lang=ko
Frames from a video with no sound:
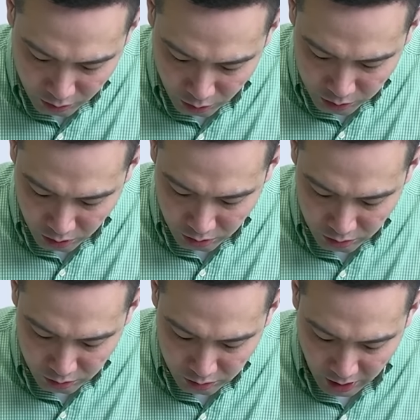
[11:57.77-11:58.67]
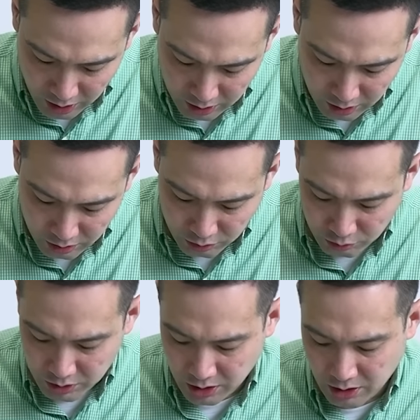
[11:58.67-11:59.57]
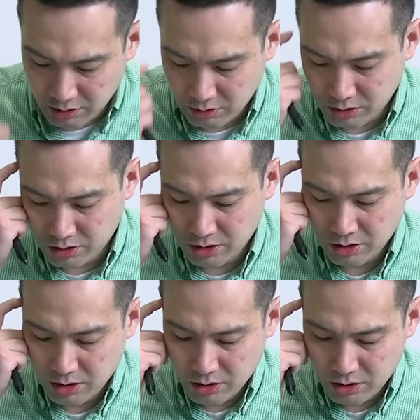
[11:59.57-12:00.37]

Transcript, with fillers: 고속으로 데이터를 움직이는 것이